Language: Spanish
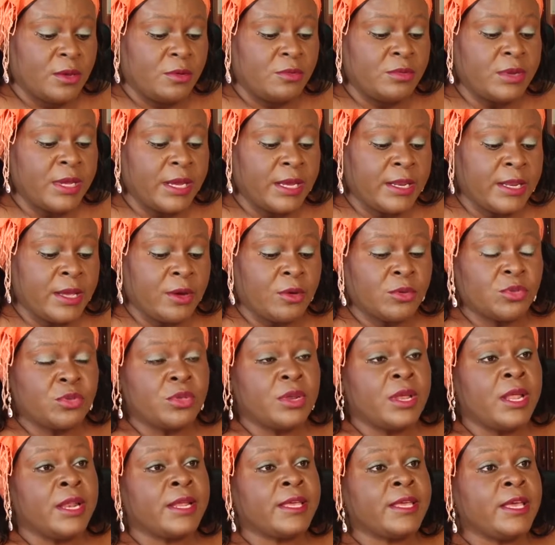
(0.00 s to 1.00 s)
una Guinea
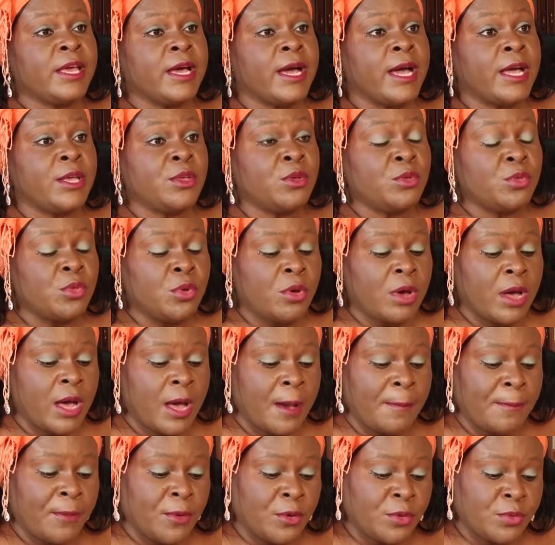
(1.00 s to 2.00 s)
Ecuatorial que ayudó a
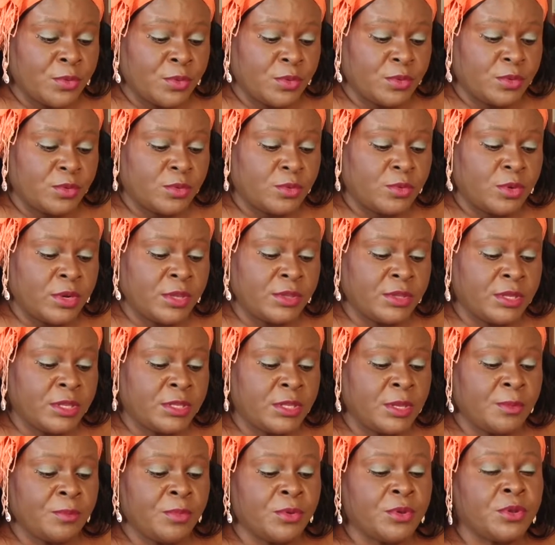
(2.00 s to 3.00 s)
Japón durante el
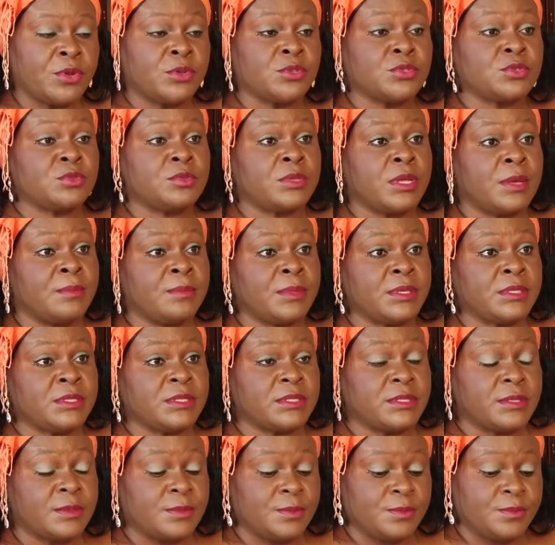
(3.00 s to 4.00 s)
tiempo de los
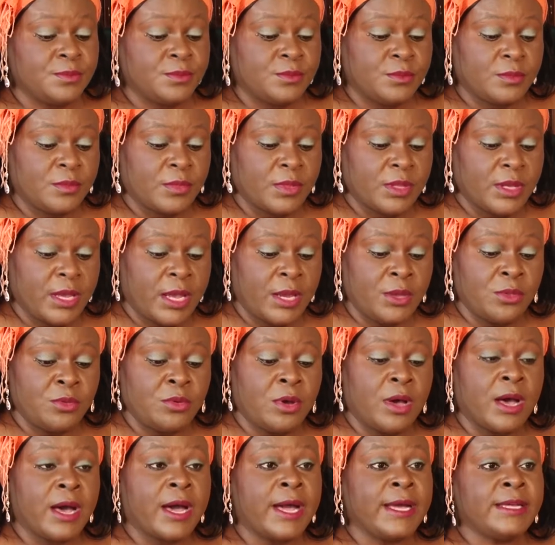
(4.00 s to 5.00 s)
tsunamis, ayudó
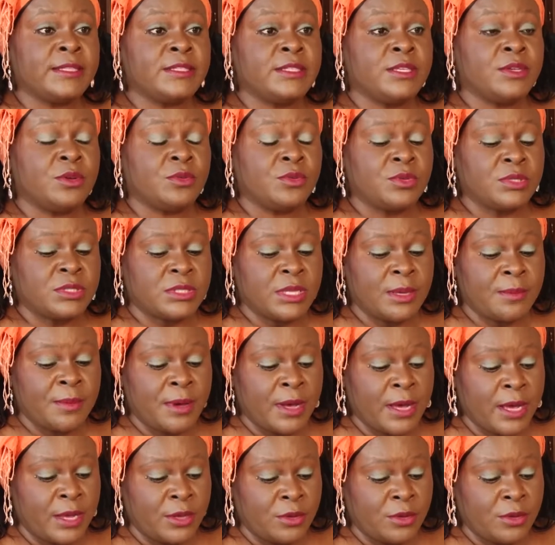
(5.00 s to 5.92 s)
a Haití cuando necesitaba